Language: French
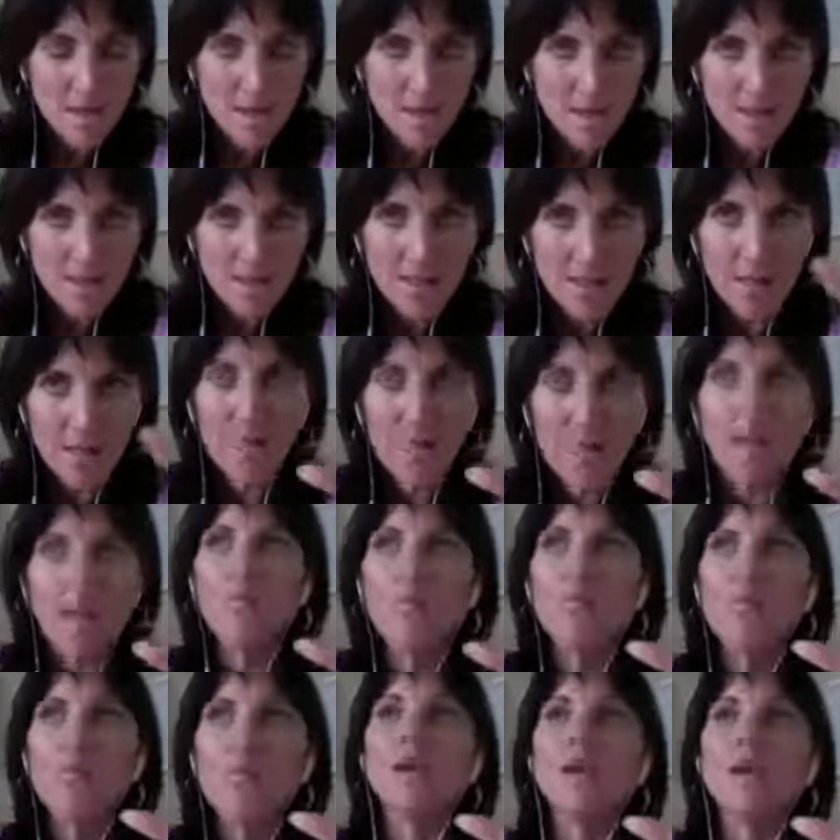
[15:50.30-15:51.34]
ça prend
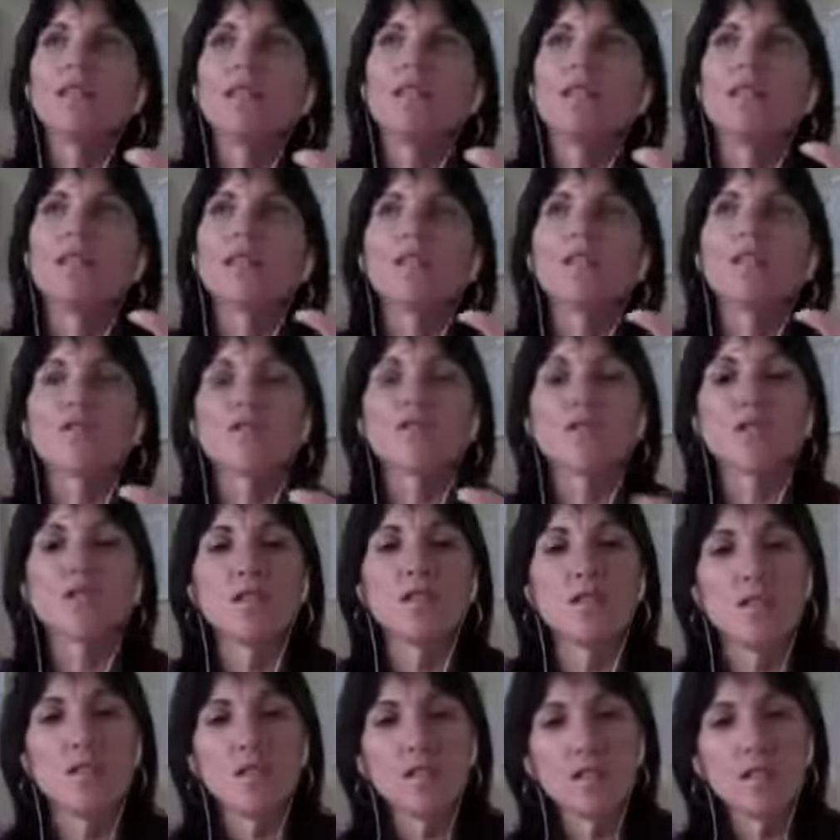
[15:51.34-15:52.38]
moins
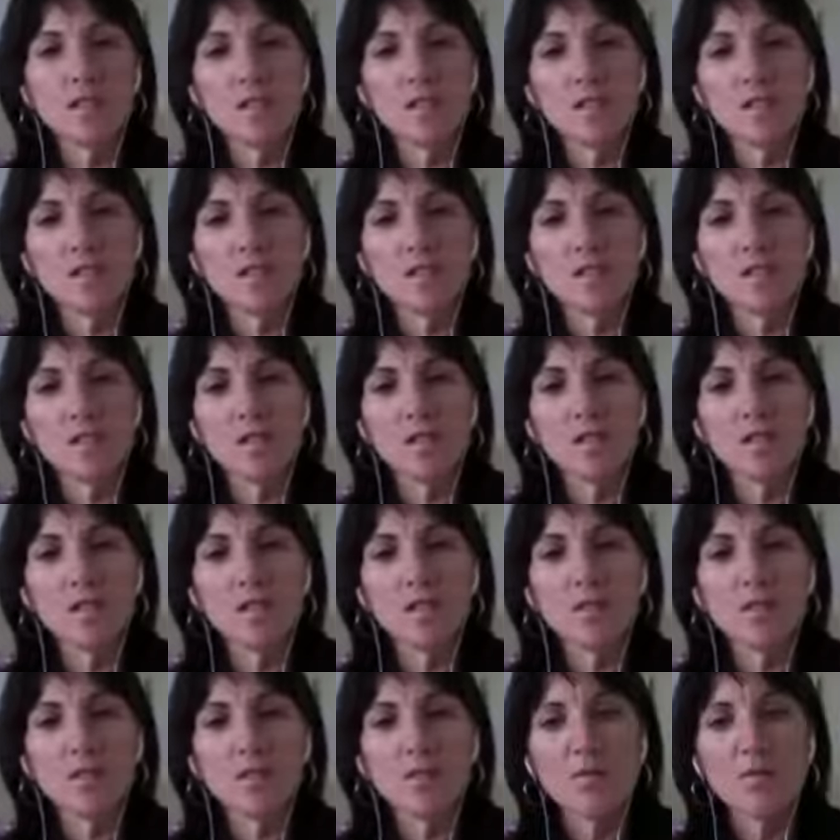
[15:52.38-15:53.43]
d'énergie
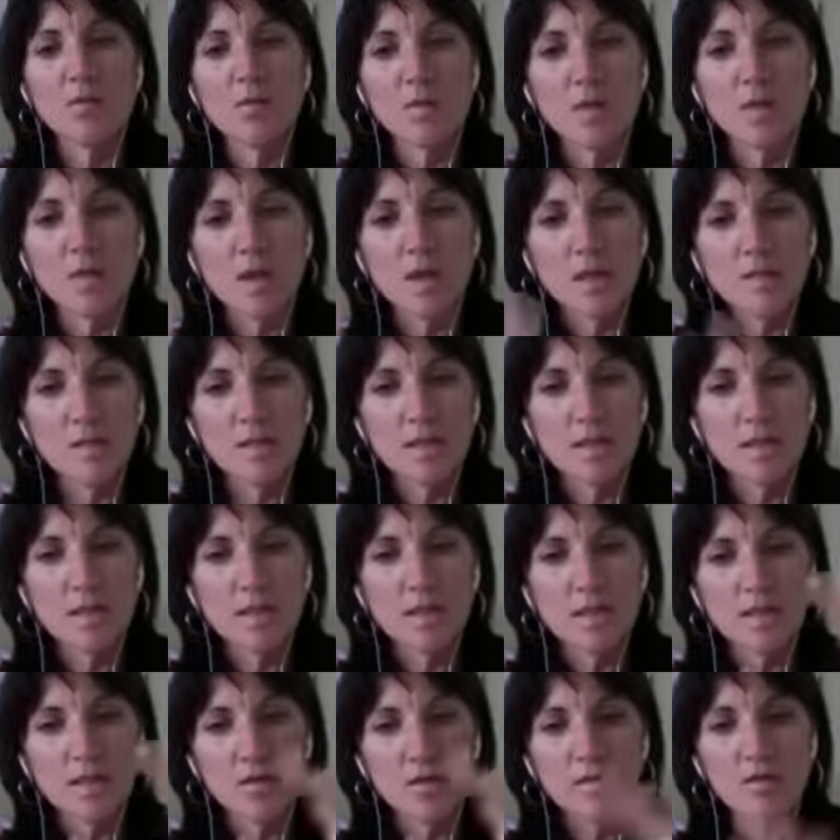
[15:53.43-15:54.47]
pour réussir
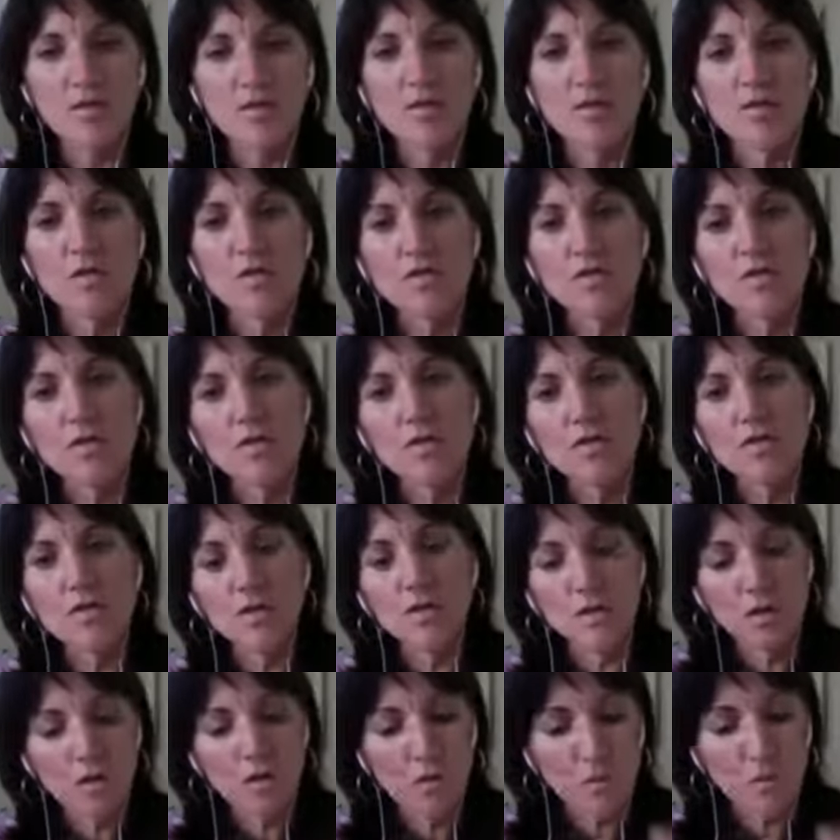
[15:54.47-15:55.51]
quelque chose
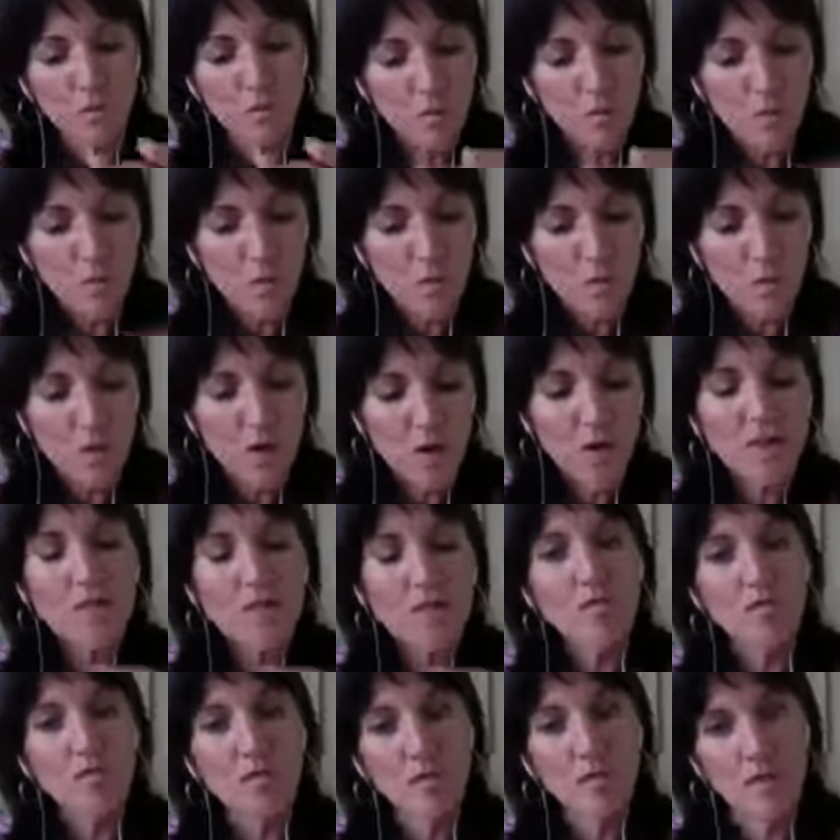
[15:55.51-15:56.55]
que pour
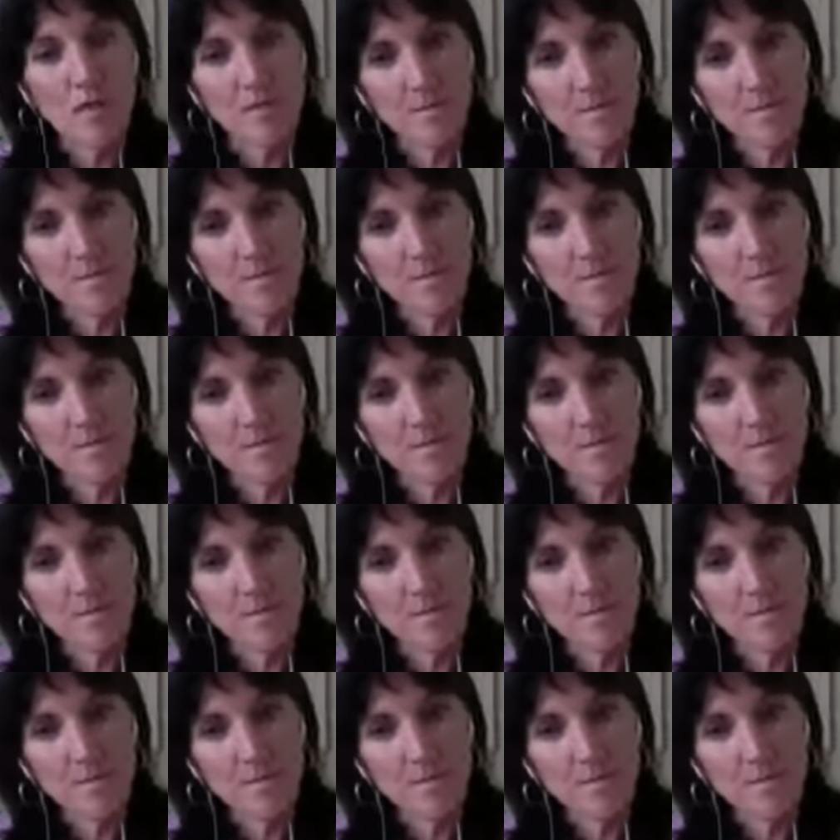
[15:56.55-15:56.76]
échouer.